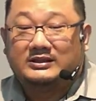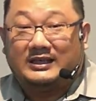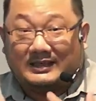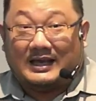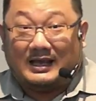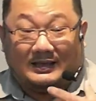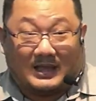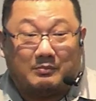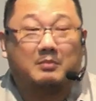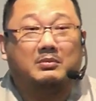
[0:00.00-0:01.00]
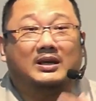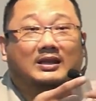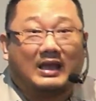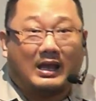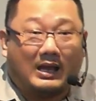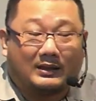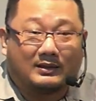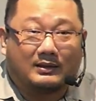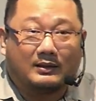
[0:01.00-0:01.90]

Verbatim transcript: jika kita memilih taat.